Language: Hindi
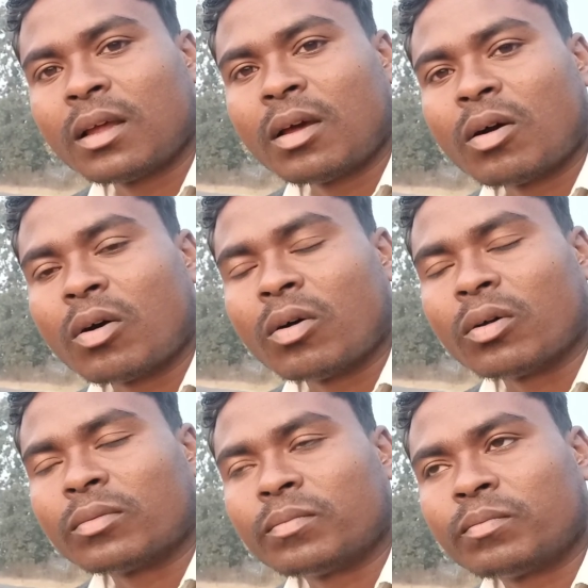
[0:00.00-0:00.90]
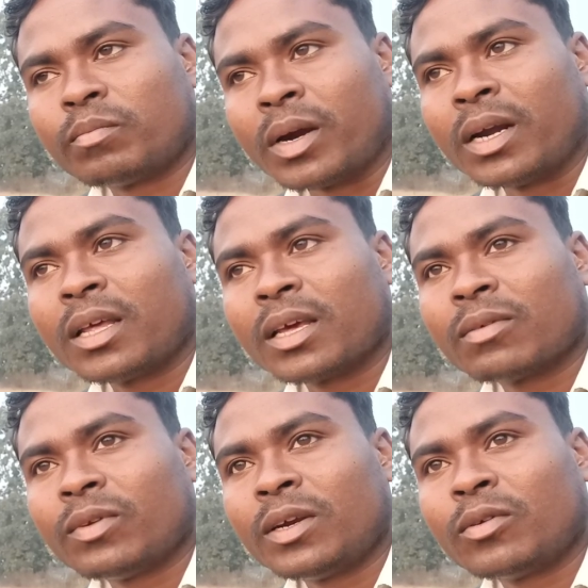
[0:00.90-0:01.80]
और पर डे एक
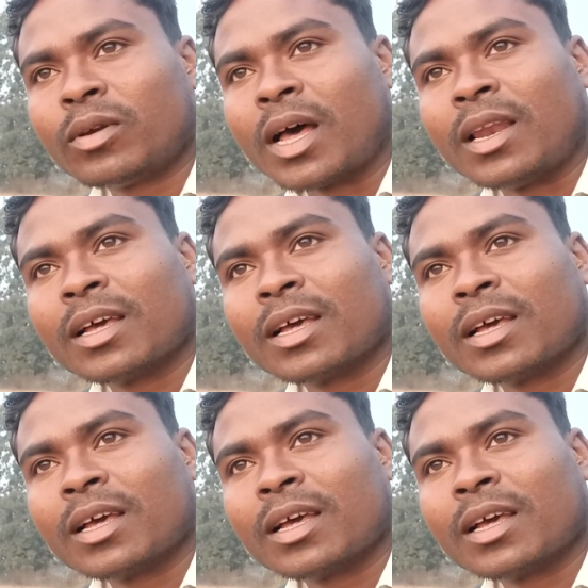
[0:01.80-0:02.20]
वीडियो डालने